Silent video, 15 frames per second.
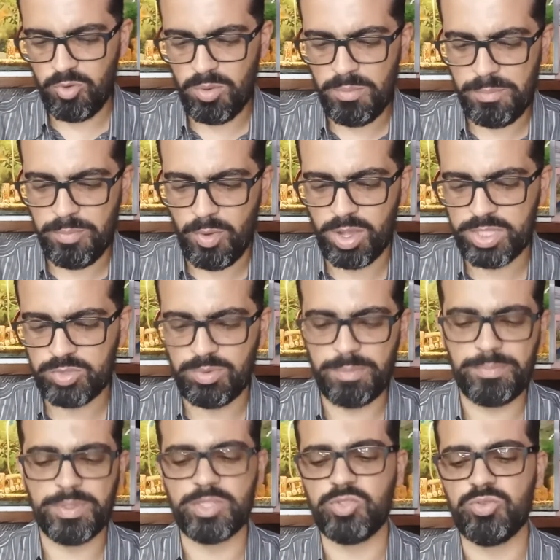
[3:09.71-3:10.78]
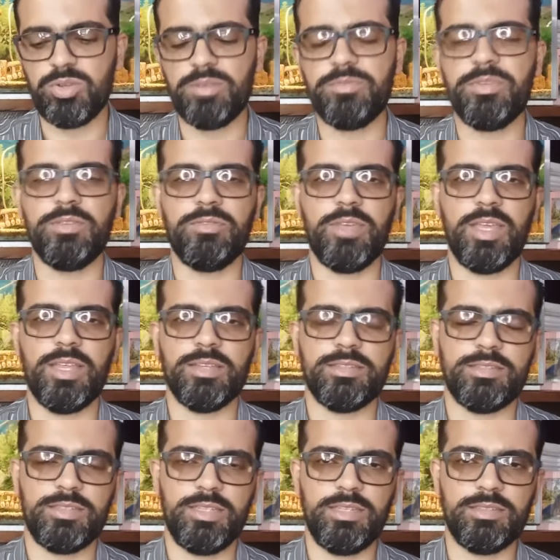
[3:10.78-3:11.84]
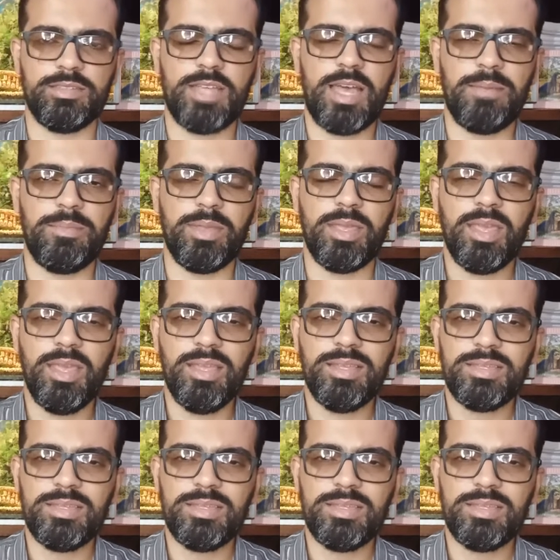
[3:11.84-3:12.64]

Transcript: como pode uma pessoa viver assim, sabe?